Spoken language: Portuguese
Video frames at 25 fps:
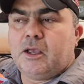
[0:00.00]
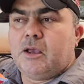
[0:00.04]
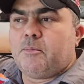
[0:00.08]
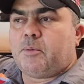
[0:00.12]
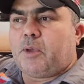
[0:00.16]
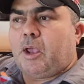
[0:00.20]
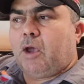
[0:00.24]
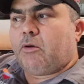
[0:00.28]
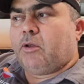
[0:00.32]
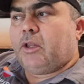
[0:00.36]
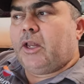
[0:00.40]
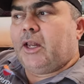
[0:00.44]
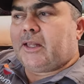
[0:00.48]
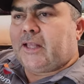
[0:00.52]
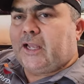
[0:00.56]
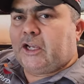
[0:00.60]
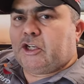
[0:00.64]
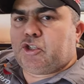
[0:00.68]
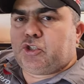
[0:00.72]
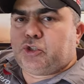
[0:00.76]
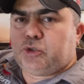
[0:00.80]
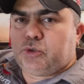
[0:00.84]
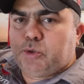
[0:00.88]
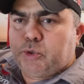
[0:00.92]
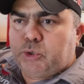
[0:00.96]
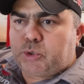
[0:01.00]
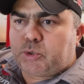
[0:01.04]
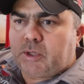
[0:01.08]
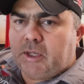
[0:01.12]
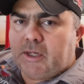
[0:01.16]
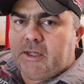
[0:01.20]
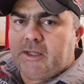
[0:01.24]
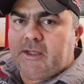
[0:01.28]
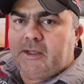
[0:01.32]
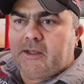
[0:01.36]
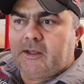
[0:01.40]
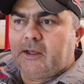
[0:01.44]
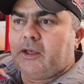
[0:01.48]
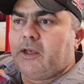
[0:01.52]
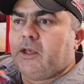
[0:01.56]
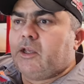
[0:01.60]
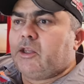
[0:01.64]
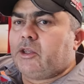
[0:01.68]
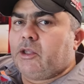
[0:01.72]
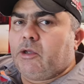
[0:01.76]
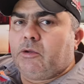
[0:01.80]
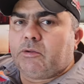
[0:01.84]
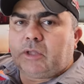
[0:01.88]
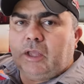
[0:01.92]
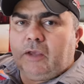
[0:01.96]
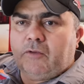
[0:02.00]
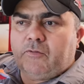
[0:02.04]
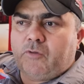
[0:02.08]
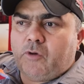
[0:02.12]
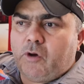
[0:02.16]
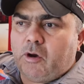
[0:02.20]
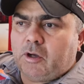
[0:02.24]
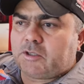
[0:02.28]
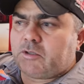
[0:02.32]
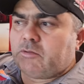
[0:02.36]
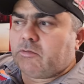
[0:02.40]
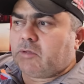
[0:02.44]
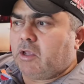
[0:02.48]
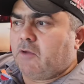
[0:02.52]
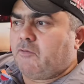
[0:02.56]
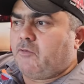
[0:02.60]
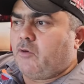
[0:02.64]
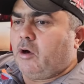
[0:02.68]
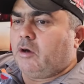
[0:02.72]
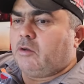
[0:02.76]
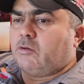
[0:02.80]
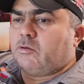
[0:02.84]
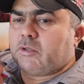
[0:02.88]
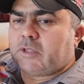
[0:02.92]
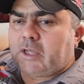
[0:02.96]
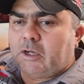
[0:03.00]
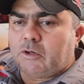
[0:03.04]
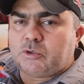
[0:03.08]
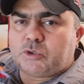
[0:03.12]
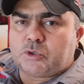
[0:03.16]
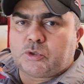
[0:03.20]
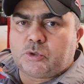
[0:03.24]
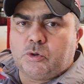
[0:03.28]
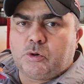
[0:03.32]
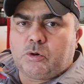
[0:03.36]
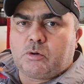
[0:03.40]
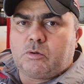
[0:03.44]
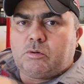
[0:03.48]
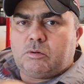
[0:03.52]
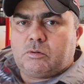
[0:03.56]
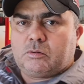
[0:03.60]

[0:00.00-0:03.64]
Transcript: Porque quando ele está justo ali, não tem folga, se não tem folga, não dá o soco.